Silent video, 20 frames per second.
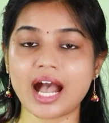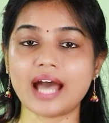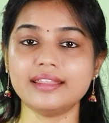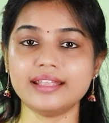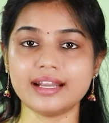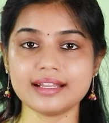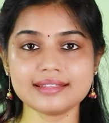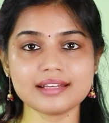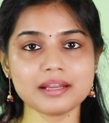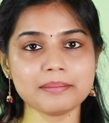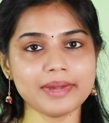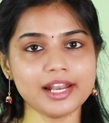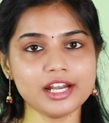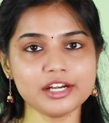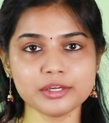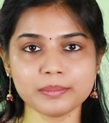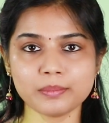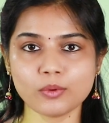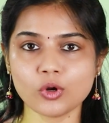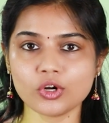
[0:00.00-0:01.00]
அந்த இடத்துல
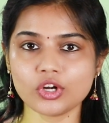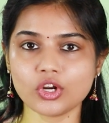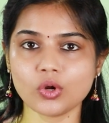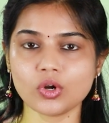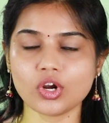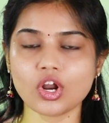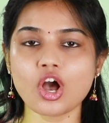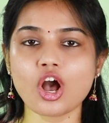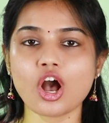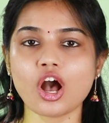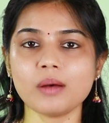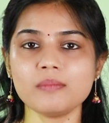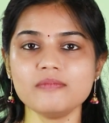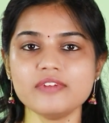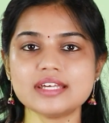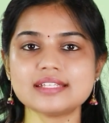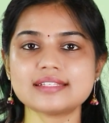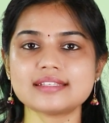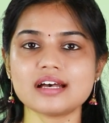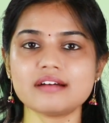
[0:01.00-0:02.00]
பெல்ட் போட்டோன்னா
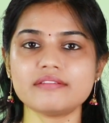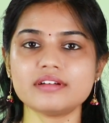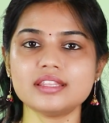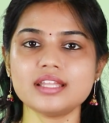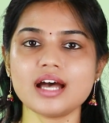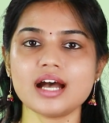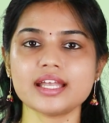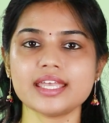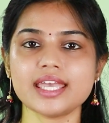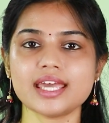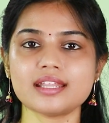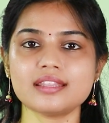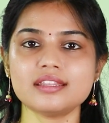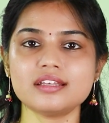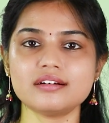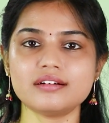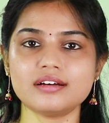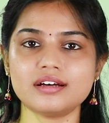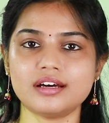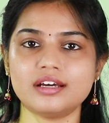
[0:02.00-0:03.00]
ஆப்வியஸாக வந்து
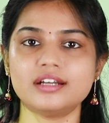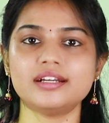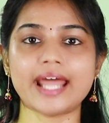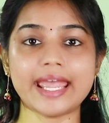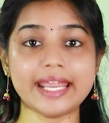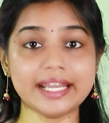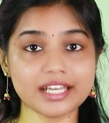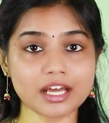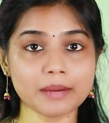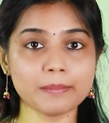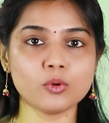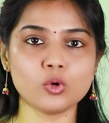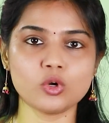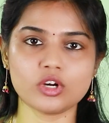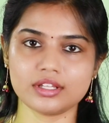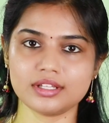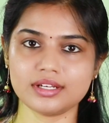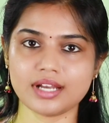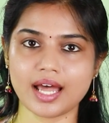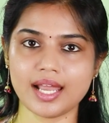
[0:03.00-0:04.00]
அங்கேருந்து டைட்டாக
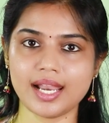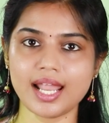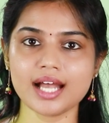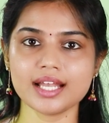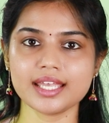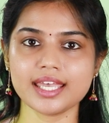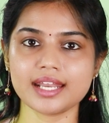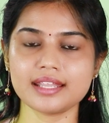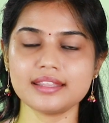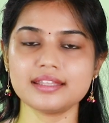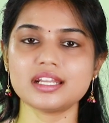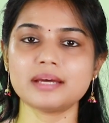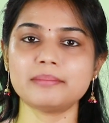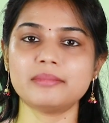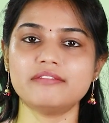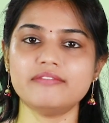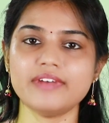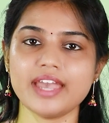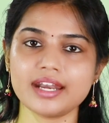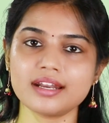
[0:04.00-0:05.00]
போடுறதுனால அங்கேருந்து
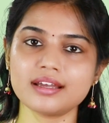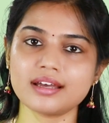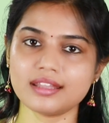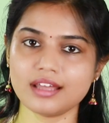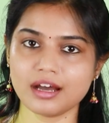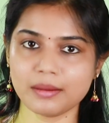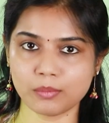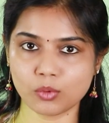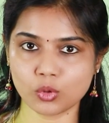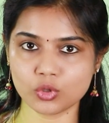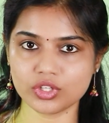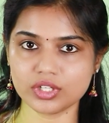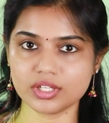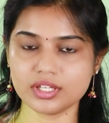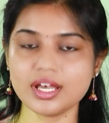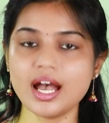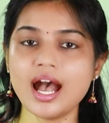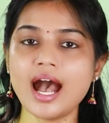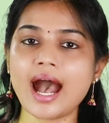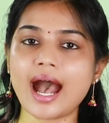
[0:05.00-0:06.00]
நம்ம வேர்க்க தான்
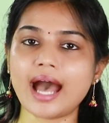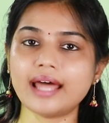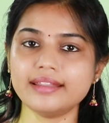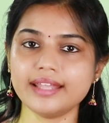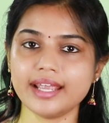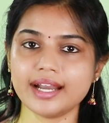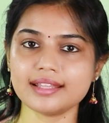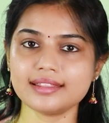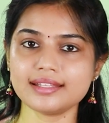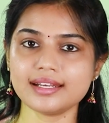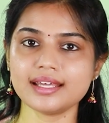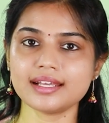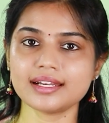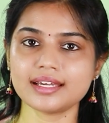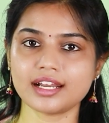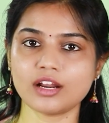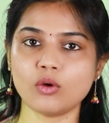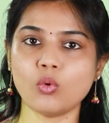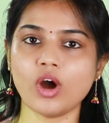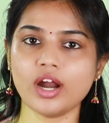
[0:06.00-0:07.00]
போகுது அந்த இடத்துல
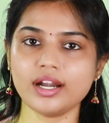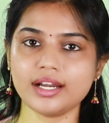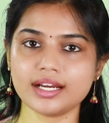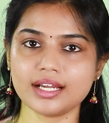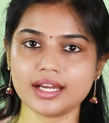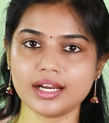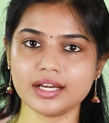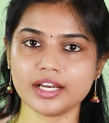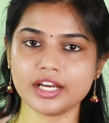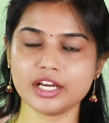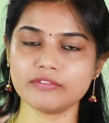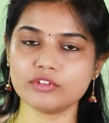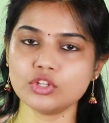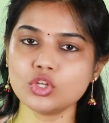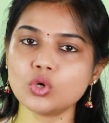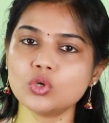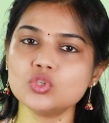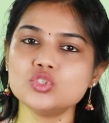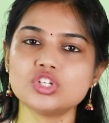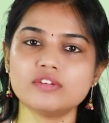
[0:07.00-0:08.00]
இருக்கிற வாட்டர் கண்டென்ட்
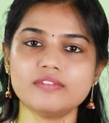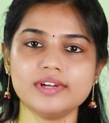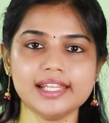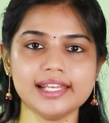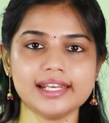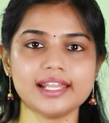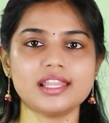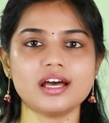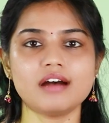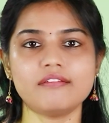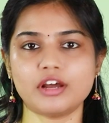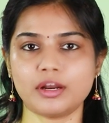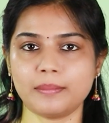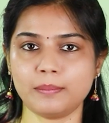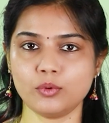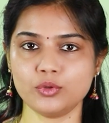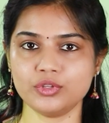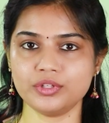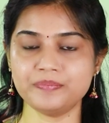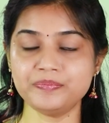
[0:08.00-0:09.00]
வந்து கொஞ்சம் வெளியில் தான்
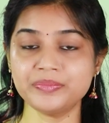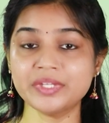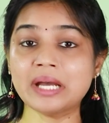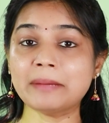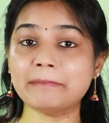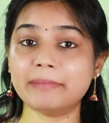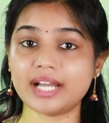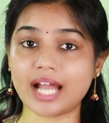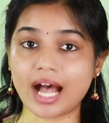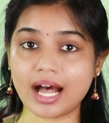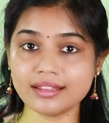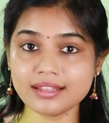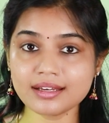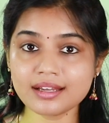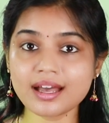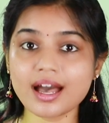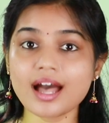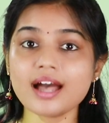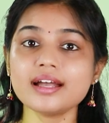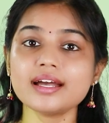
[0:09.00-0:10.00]
வரப்போகுது பட்
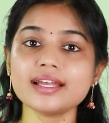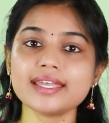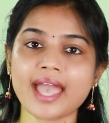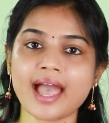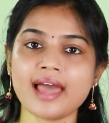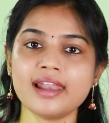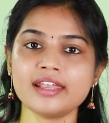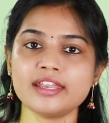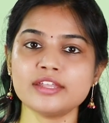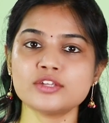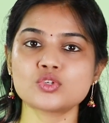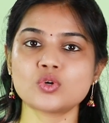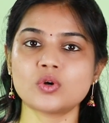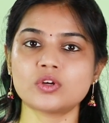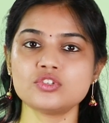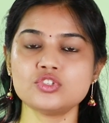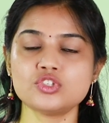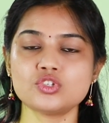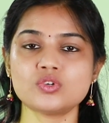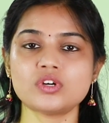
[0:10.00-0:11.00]
அதுக்காக கேலரிஸ்
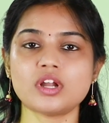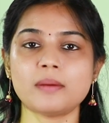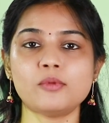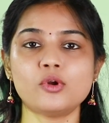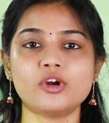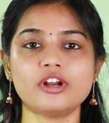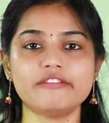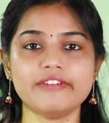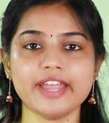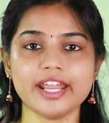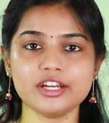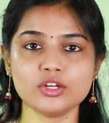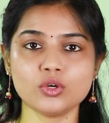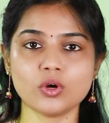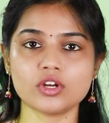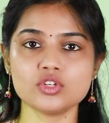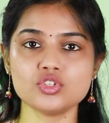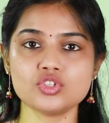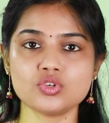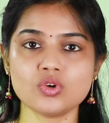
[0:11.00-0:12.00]
குறைஞ்சிரும் நம்மளோட வெயிட்
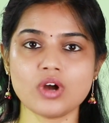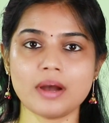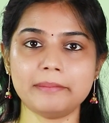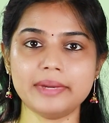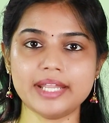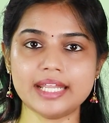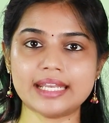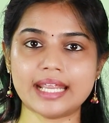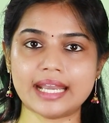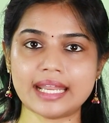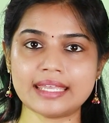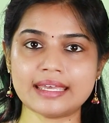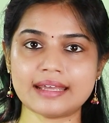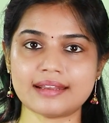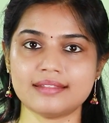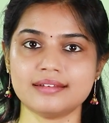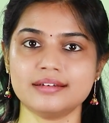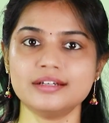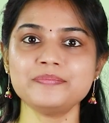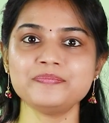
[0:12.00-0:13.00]
குறைஞ்சிரும் அப்படின்னு
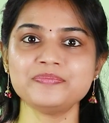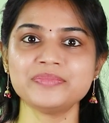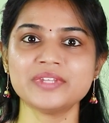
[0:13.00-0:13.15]
நினைக்கிறது